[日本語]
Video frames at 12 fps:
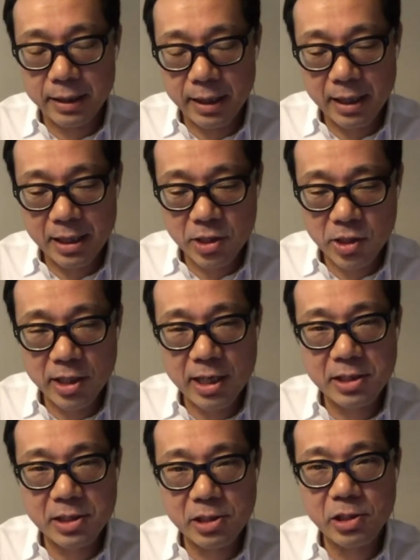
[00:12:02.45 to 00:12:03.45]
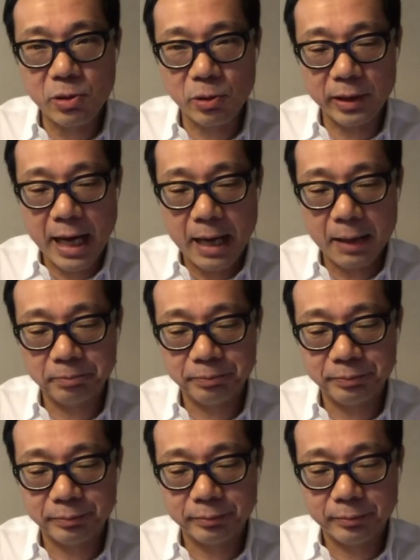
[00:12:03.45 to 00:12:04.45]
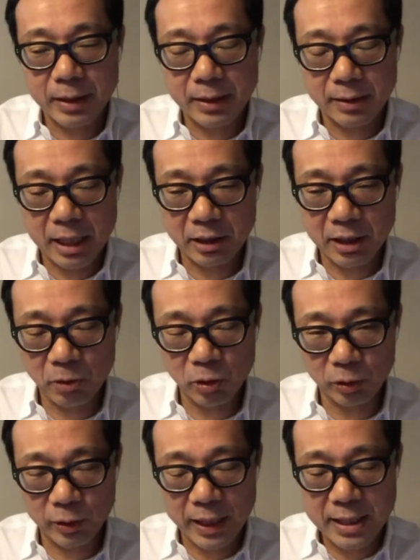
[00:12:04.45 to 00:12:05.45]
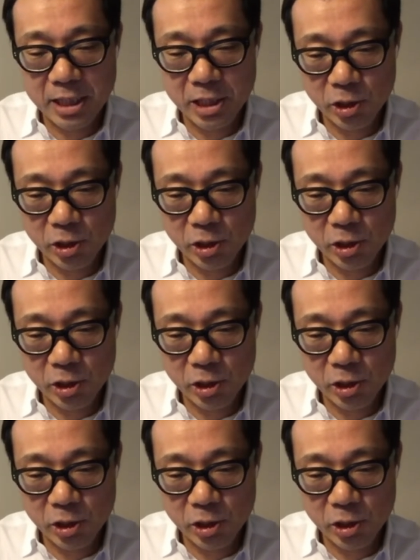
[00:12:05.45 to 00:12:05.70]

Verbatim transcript: 礼拝しやすいような建物とか衣